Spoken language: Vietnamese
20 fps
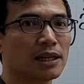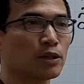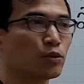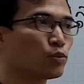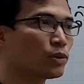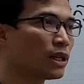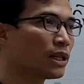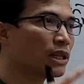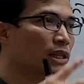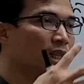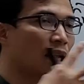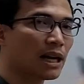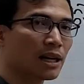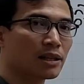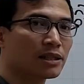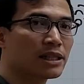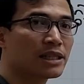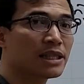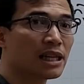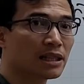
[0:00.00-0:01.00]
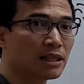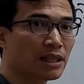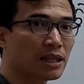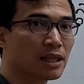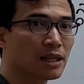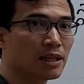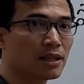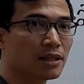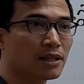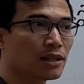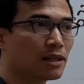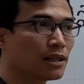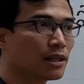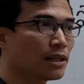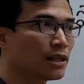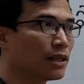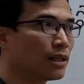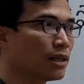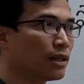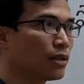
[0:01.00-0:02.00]
để chúng ta đi tặng sinh nhật ấy
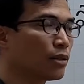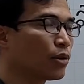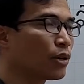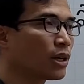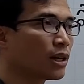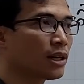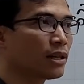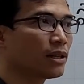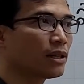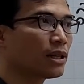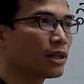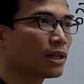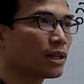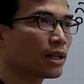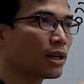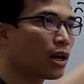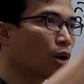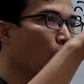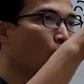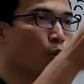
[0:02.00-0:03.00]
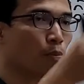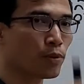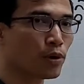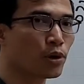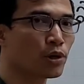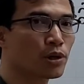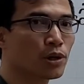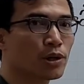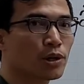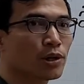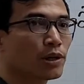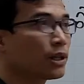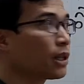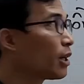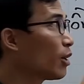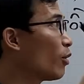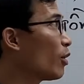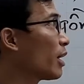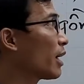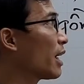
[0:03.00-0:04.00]
thì nó là cái cái cái, cái hộp thôi
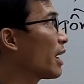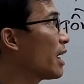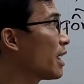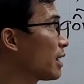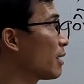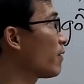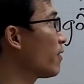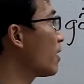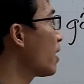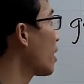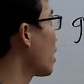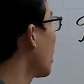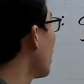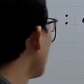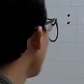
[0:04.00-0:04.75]
thì nó là cái hình lập phương